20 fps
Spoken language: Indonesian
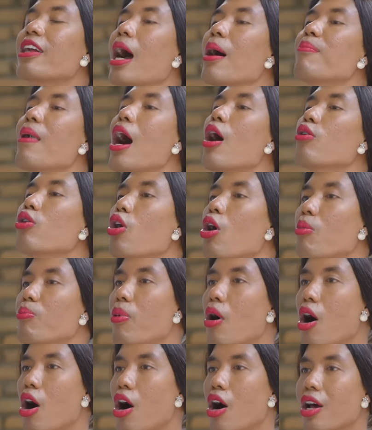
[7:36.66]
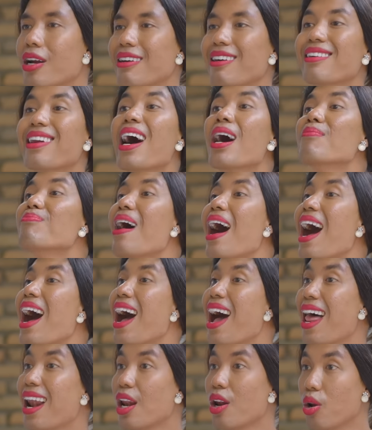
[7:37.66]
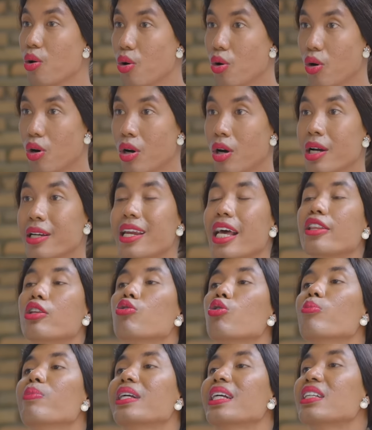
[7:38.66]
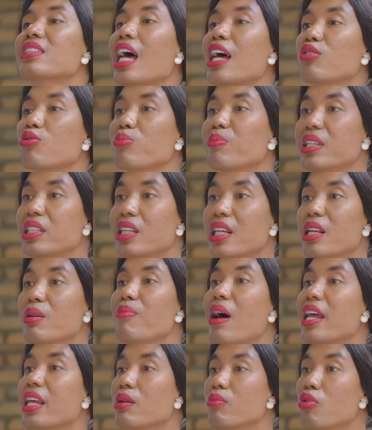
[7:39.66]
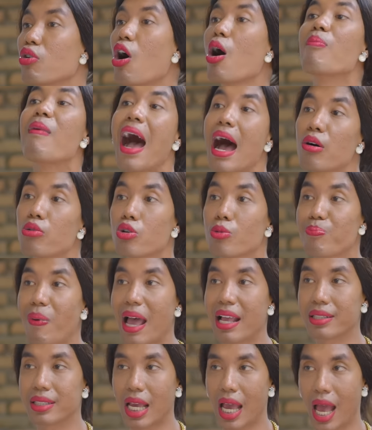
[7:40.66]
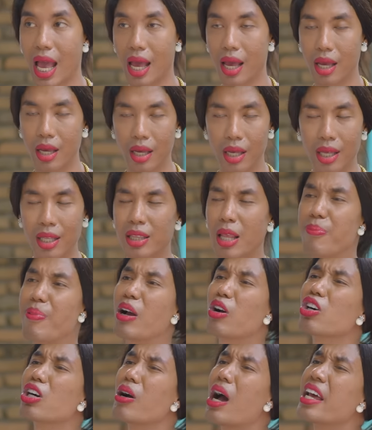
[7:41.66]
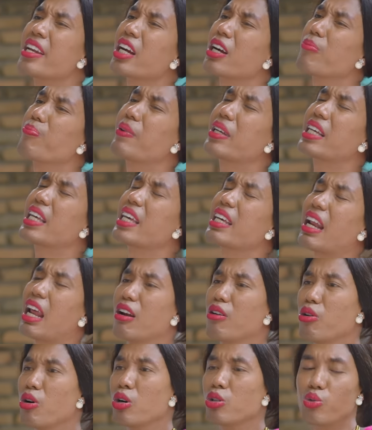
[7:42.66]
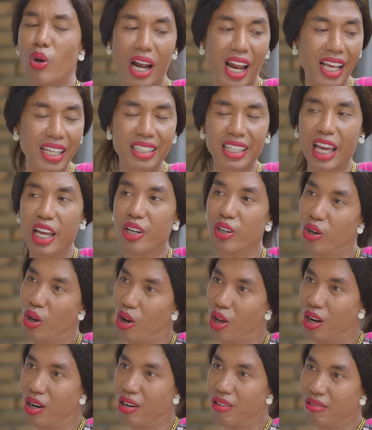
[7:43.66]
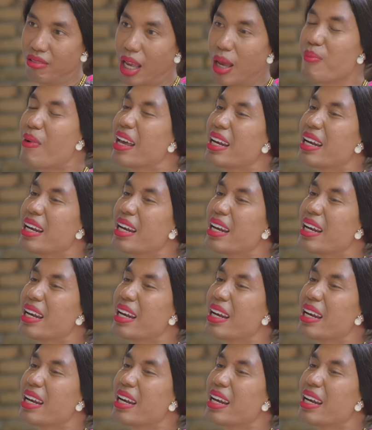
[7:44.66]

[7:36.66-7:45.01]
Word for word: nggak mau loh Bor, kerang mahal loh. Nanti ku bikin satu biji lima ribu, kok mau rupanya. Tapi aku kalau ada kepikiran loh jual es cendol. Kayak